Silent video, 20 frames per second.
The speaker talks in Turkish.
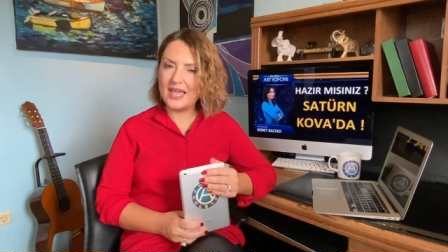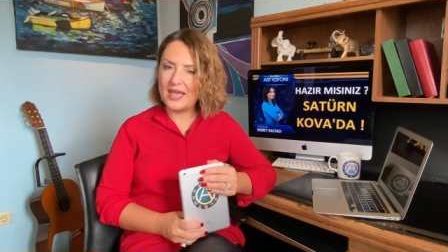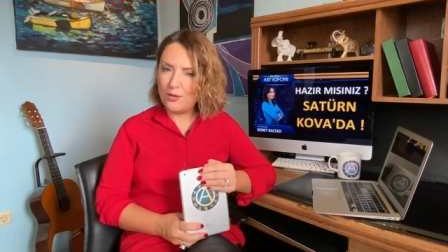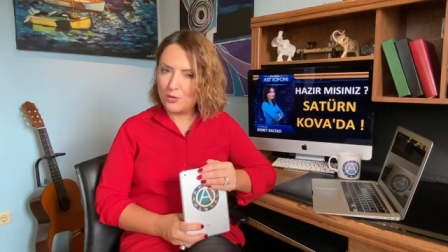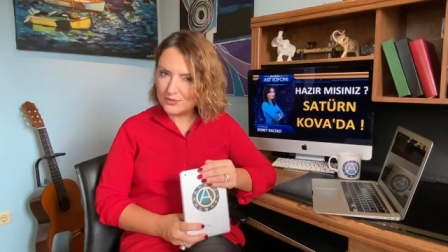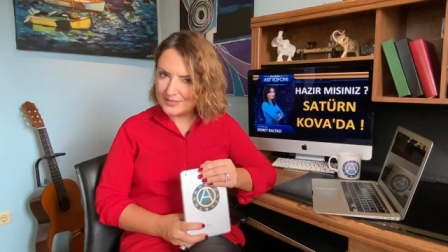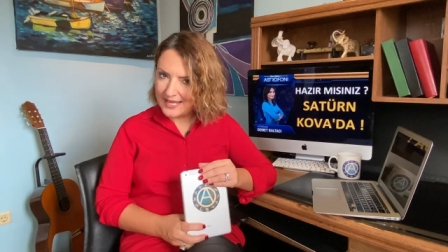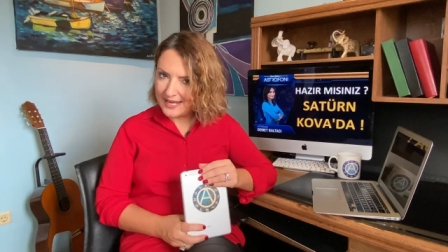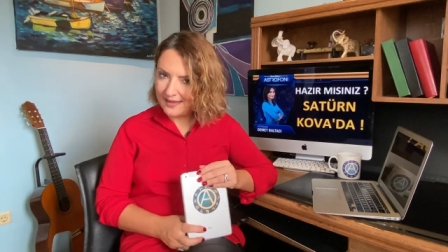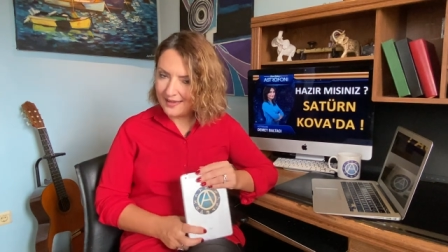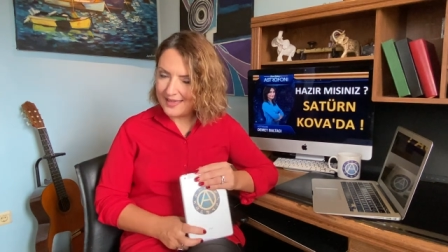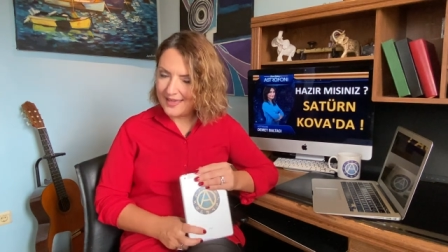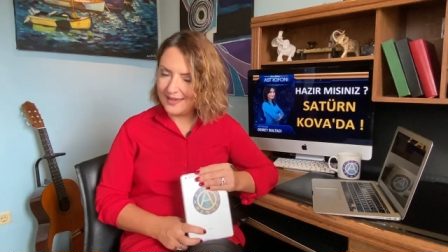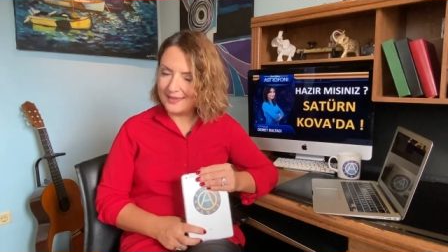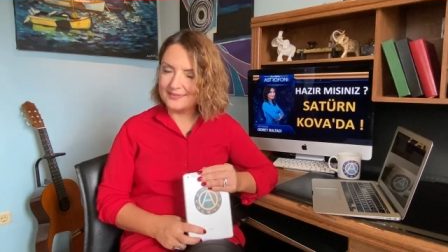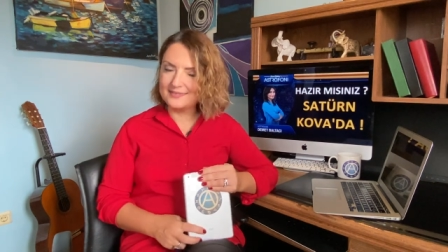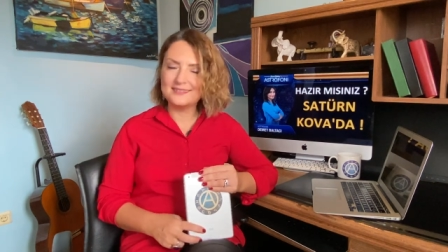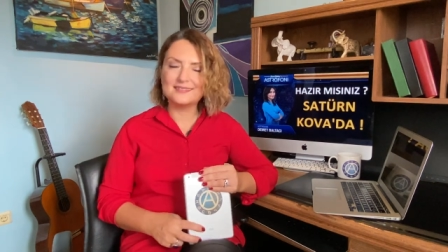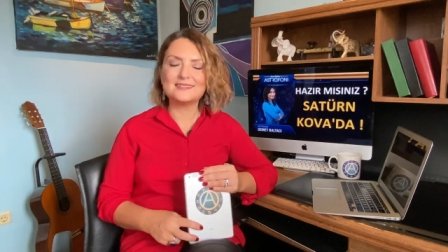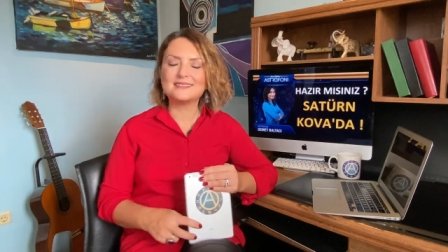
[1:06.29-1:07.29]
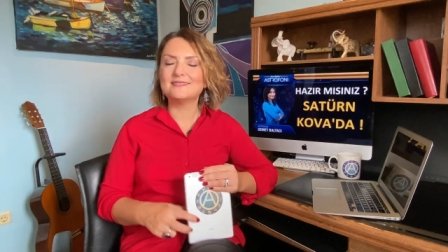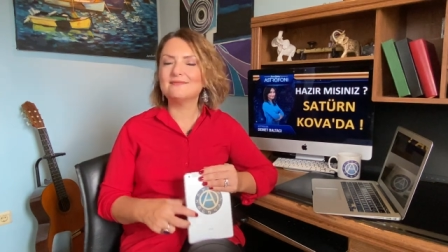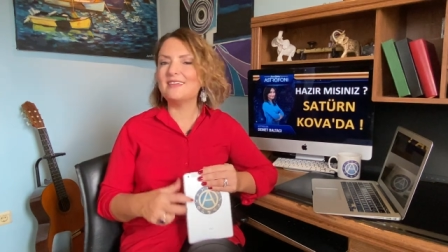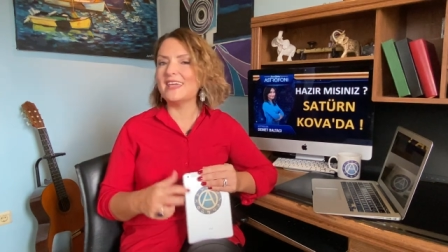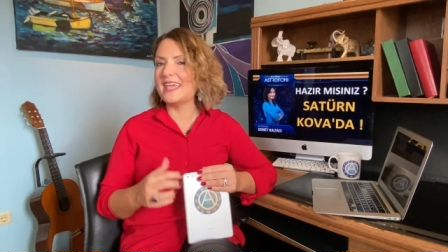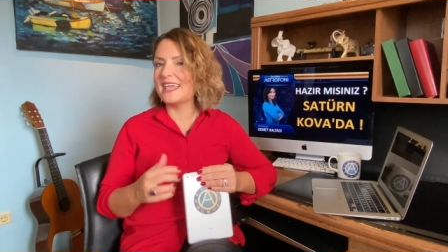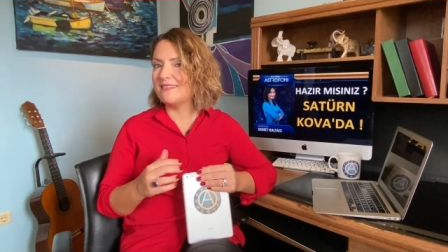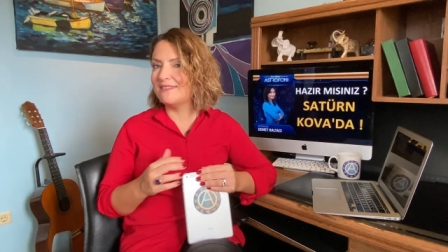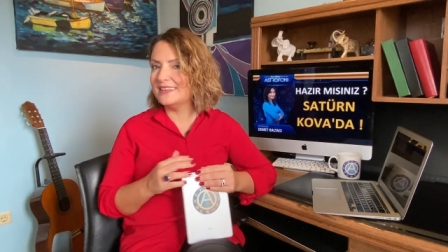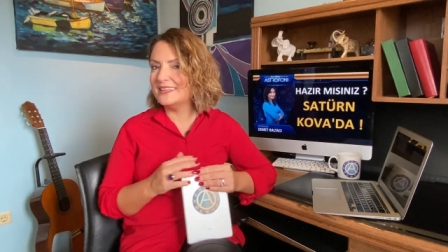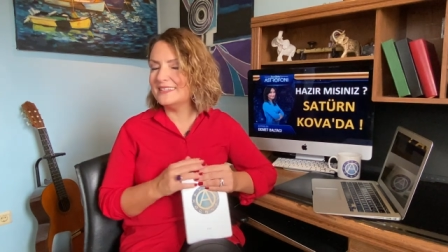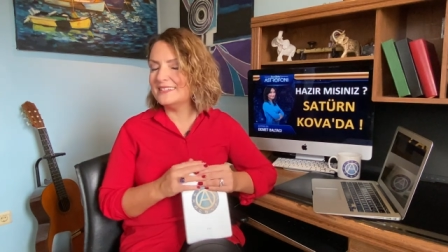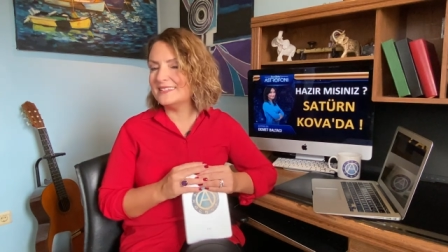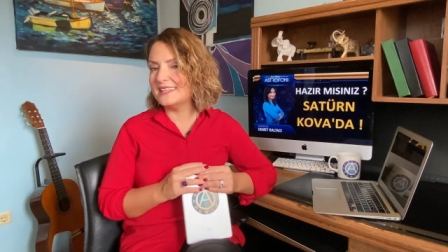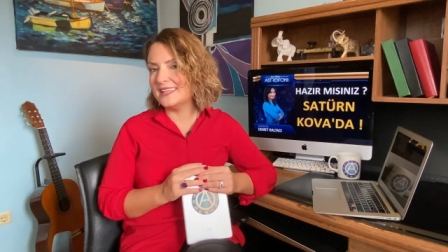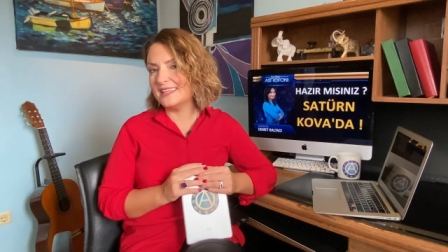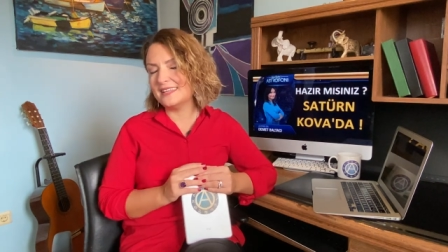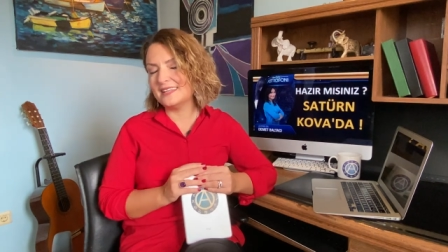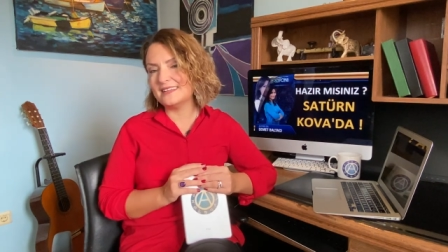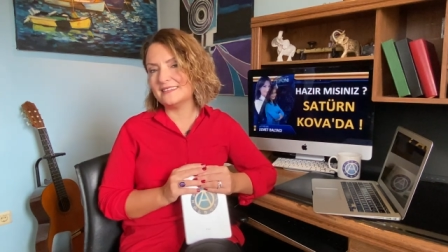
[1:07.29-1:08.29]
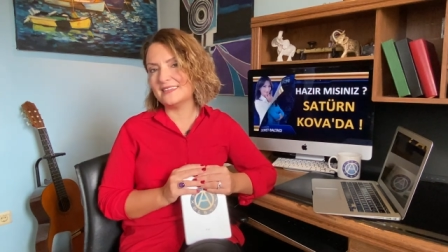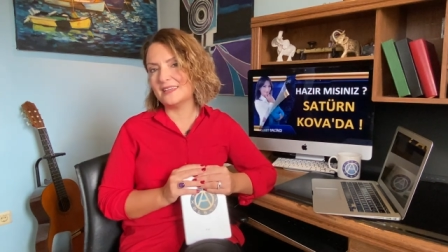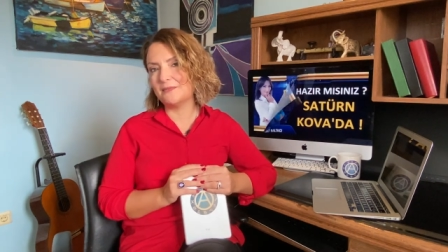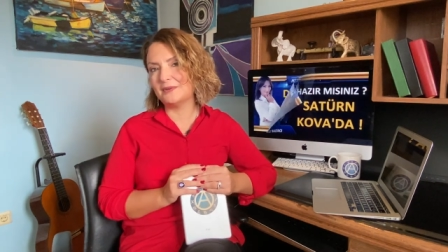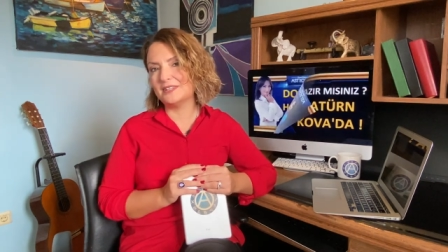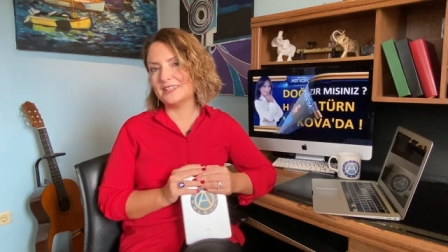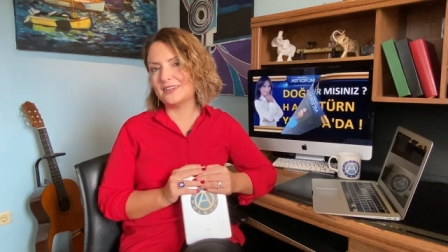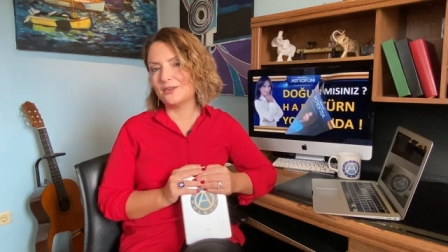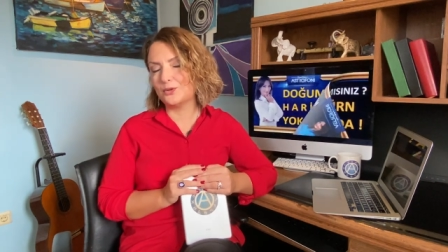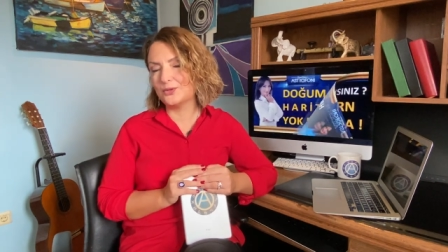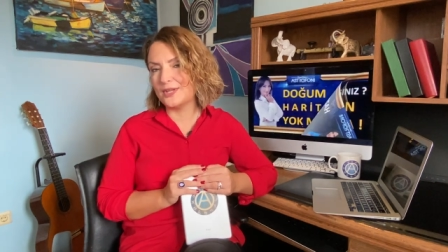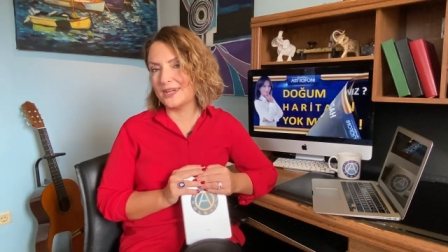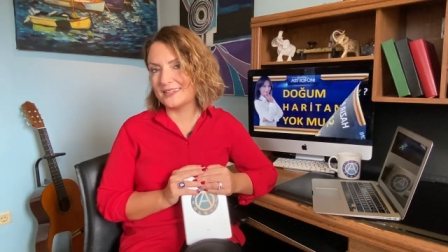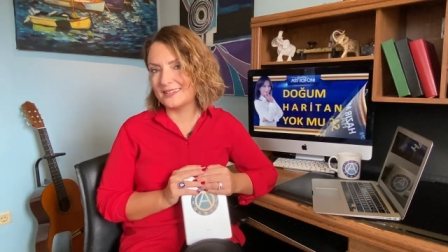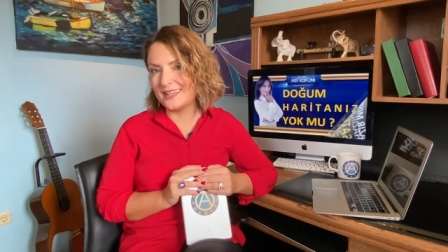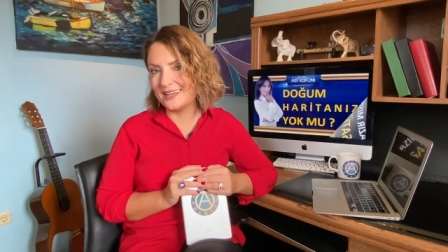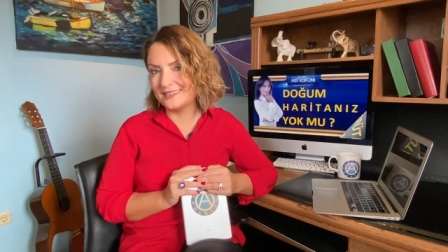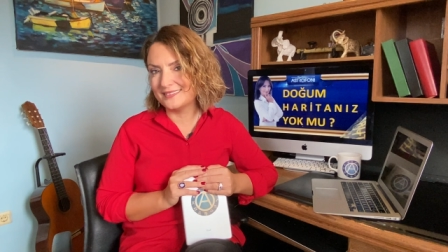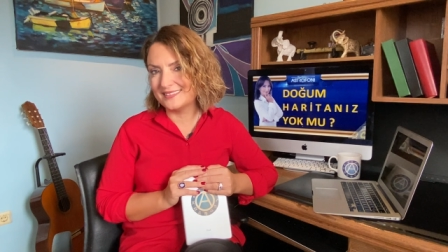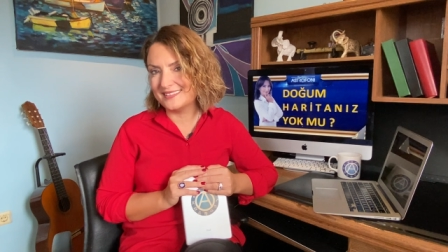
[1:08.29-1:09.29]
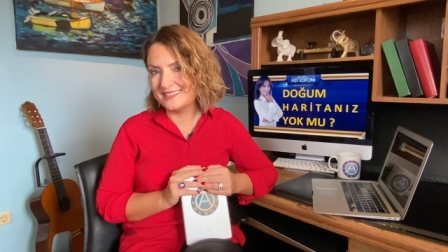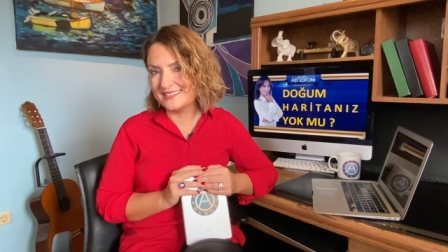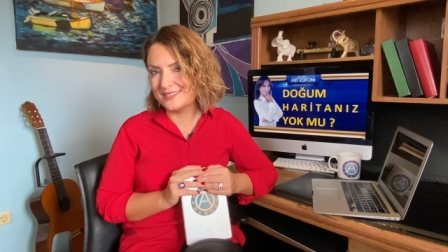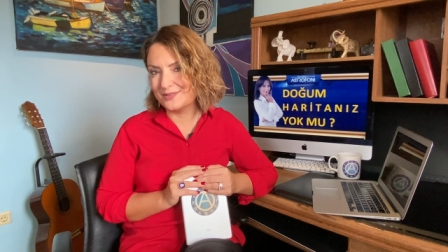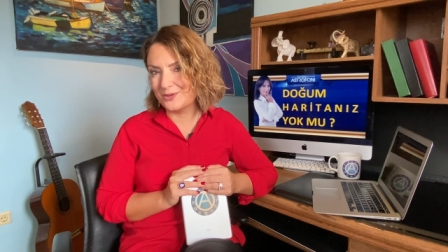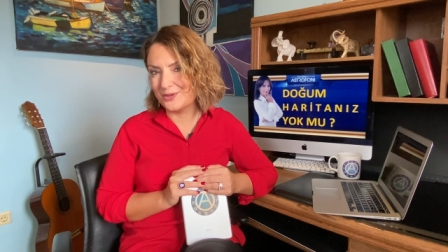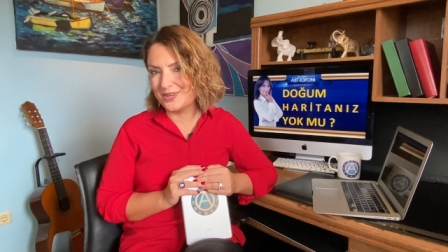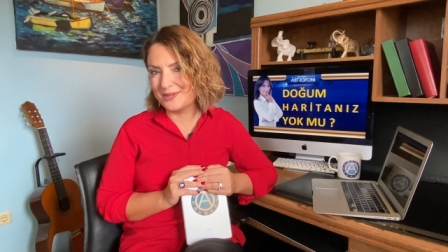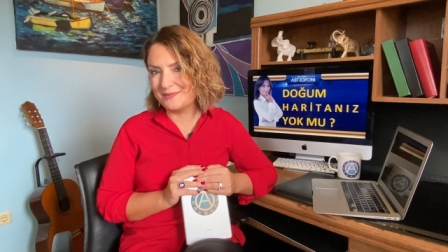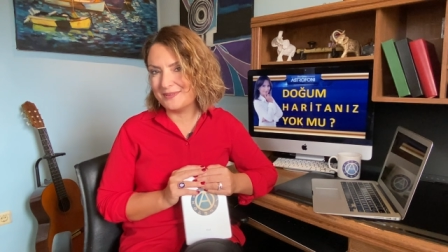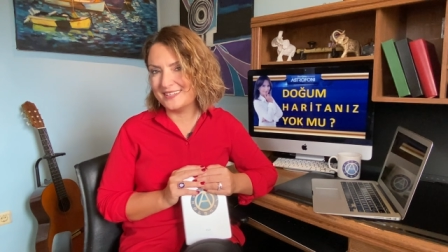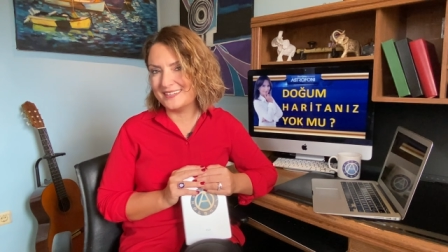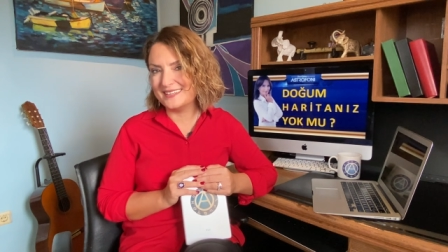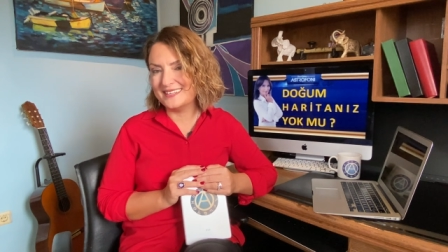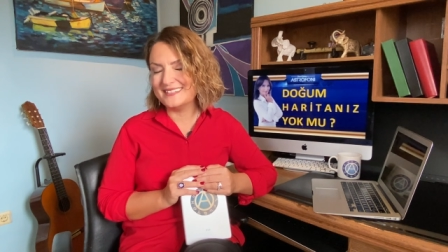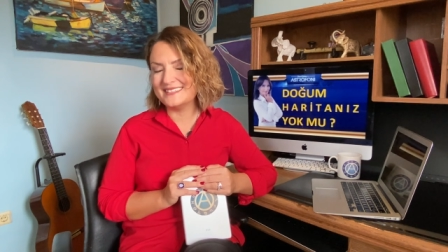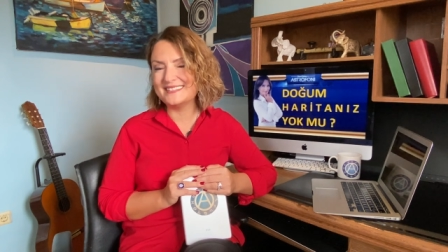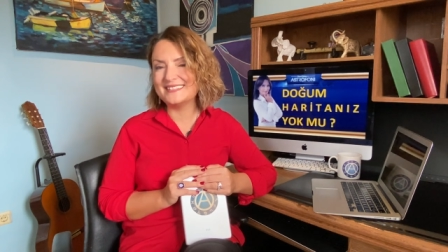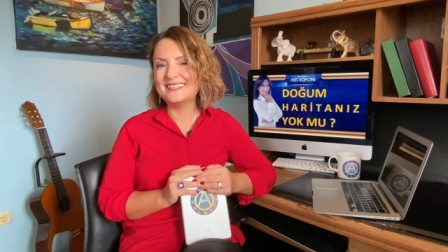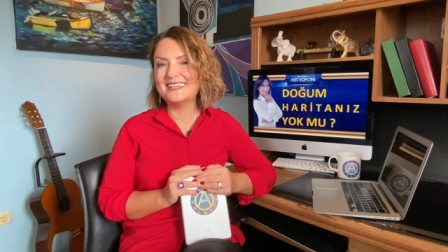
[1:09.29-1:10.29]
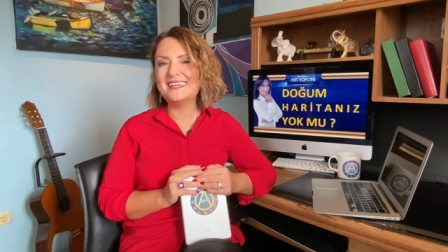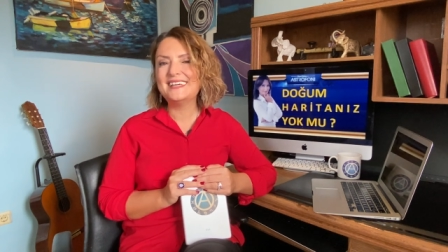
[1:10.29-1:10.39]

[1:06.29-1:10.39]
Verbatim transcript: özel hayatınız ve evinizle ilgili temalara odaklandığınızı görebiliriz.